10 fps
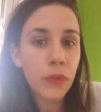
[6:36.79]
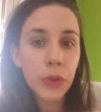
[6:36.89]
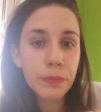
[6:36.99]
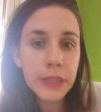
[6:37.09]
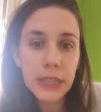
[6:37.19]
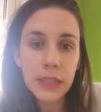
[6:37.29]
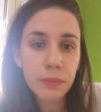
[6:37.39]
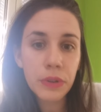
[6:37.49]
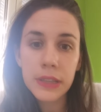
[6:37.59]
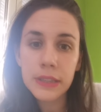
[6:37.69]
votre business
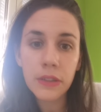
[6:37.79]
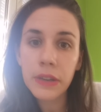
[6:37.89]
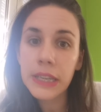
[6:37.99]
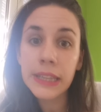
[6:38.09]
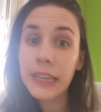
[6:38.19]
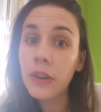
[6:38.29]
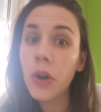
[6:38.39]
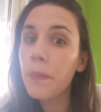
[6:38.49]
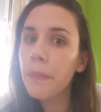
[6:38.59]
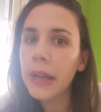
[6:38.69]
pour l'instant, il
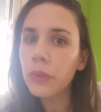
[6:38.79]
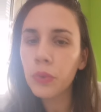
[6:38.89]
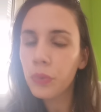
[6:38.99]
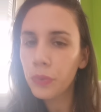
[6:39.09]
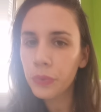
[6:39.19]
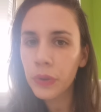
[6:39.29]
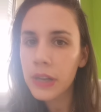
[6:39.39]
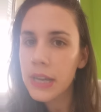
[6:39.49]
décolle pas de ouf,